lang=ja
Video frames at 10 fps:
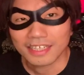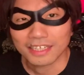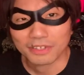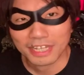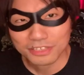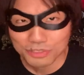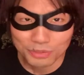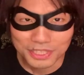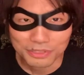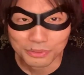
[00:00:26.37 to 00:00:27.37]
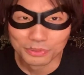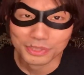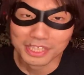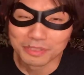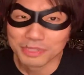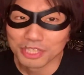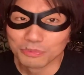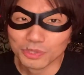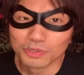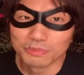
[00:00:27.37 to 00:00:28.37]
初挑戦ということでやってみたいと
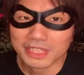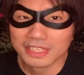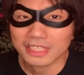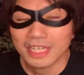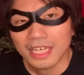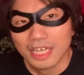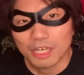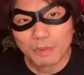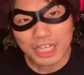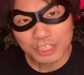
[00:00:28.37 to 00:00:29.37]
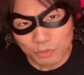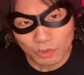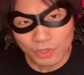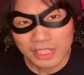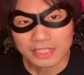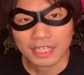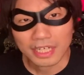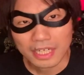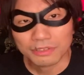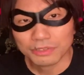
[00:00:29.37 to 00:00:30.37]
思っております。いつも通りですか
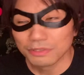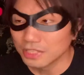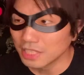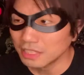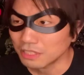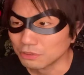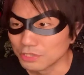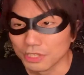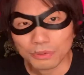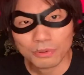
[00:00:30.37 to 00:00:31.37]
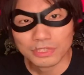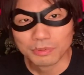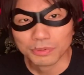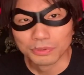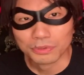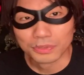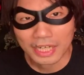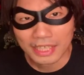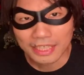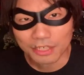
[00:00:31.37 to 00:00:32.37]
ら、くにおチャンネルとしてのコンセプトというのは
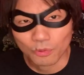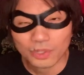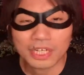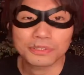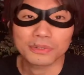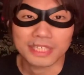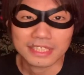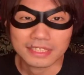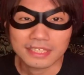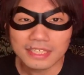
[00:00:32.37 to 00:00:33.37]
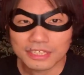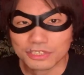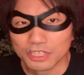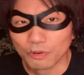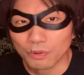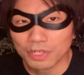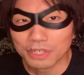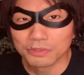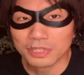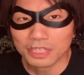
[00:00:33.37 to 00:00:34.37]
かなり音楽寄りです。そして音
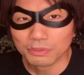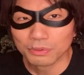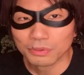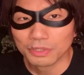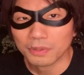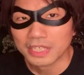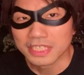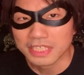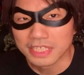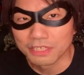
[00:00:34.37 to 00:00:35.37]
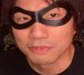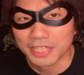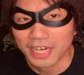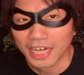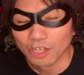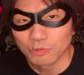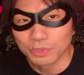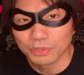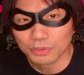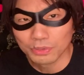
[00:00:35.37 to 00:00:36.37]
楽寄りなところでお話ししていく上で、
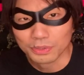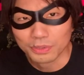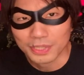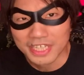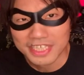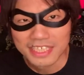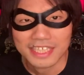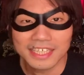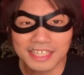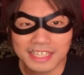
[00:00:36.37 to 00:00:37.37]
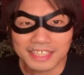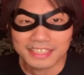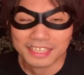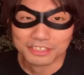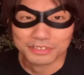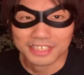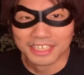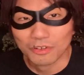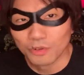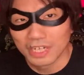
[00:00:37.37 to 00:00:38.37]
ハロプロと歴史、なんていうんですか
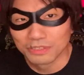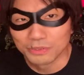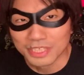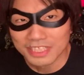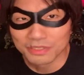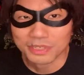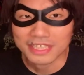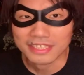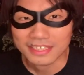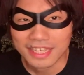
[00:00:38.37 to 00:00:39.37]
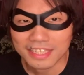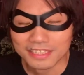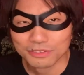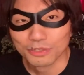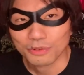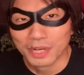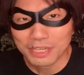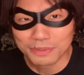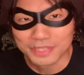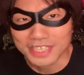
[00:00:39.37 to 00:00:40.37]
ね、音楽のヒストリーですね。それを和
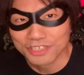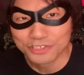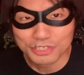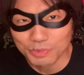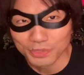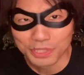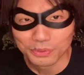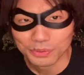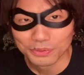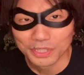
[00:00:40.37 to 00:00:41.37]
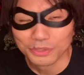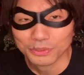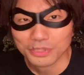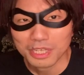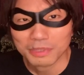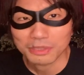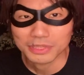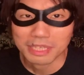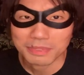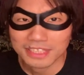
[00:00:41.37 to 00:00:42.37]
洋折衷に持っていこうというのが今日のテーマでご
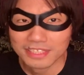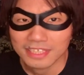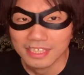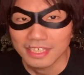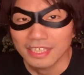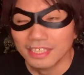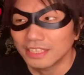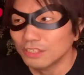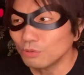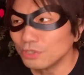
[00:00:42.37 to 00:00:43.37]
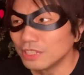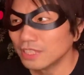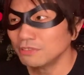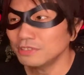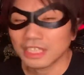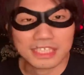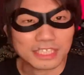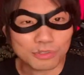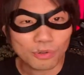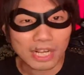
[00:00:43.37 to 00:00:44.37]
ざいます。どういった風な進
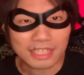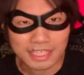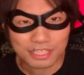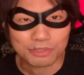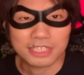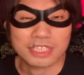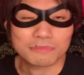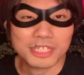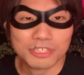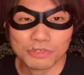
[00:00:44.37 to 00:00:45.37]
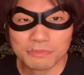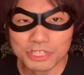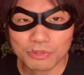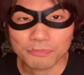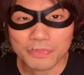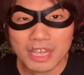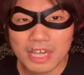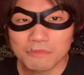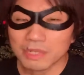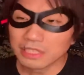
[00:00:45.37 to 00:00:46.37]
行か、最初に説明しておきましょう。
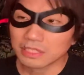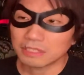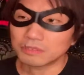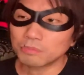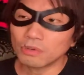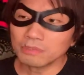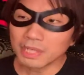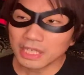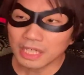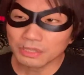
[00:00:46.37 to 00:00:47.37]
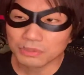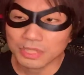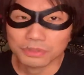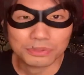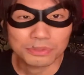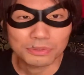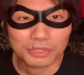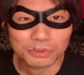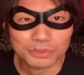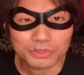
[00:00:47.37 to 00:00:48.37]
まず、ポール・マッカートニーというのは
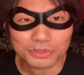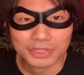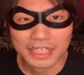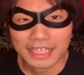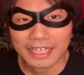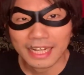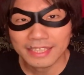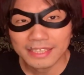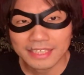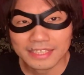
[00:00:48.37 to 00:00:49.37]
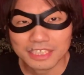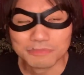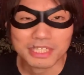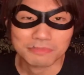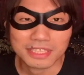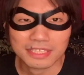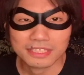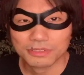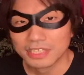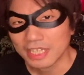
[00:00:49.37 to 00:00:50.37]
どういう存在か、簡単に説明します。
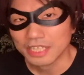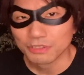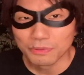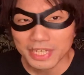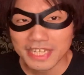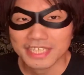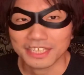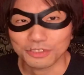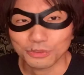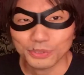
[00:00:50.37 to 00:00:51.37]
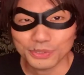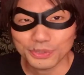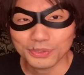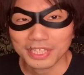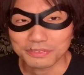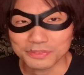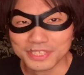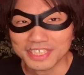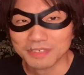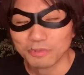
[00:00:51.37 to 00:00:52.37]
そして、井上玲ちゃん、どういうような雰囲
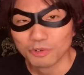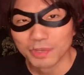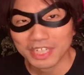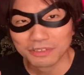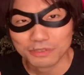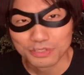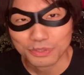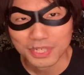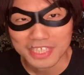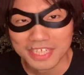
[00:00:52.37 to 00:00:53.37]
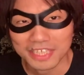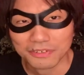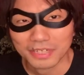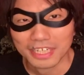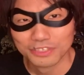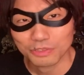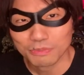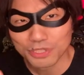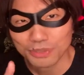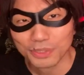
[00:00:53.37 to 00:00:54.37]
気でポール・マッカートニーを紹介していたのか、それ
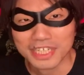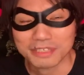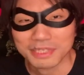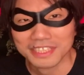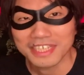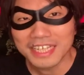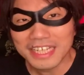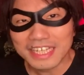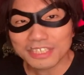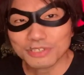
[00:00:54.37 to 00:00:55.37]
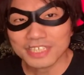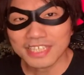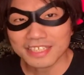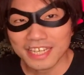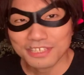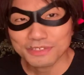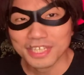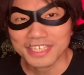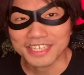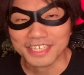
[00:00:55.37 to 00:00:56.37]
も紹介します。そして、最終
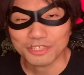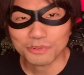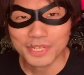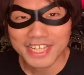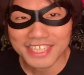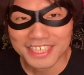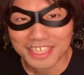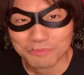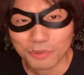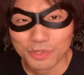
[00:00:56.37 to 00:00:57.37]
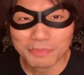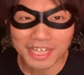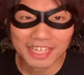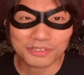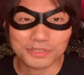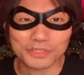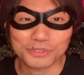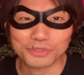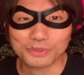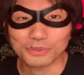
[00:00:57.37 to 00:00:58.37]
的に井上玲ちゃんがポール・マッカートニーの
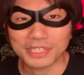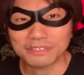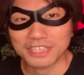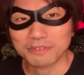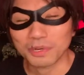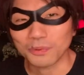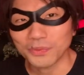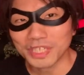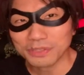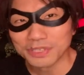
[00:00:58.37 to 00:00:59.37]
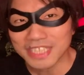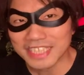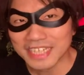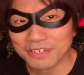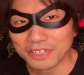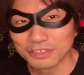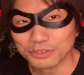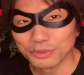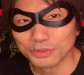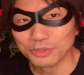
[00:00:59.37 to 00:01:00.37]
曲を歌うならば、こんな曲がいいんじゃないのかという
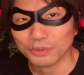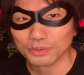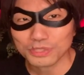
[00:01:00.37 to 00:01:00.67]
ところに落とし